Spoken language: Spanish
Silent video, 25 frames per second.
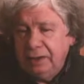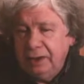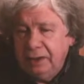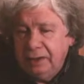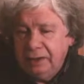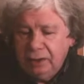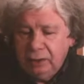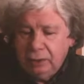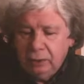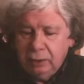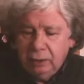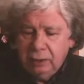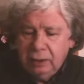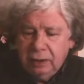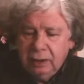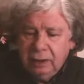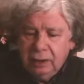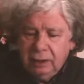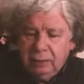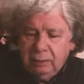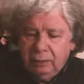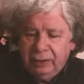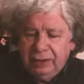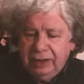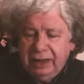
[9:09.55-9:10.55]
que dijo,
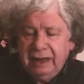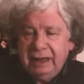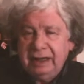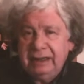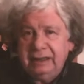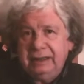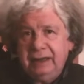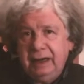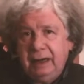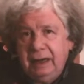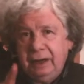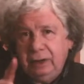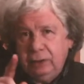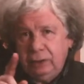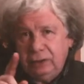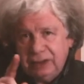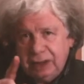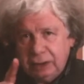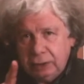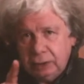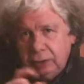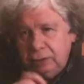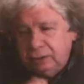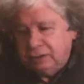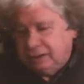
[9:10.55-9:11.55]
voy a decirles otra
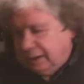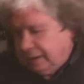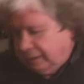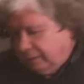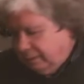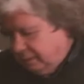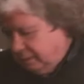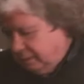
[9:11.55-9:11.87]
cosa.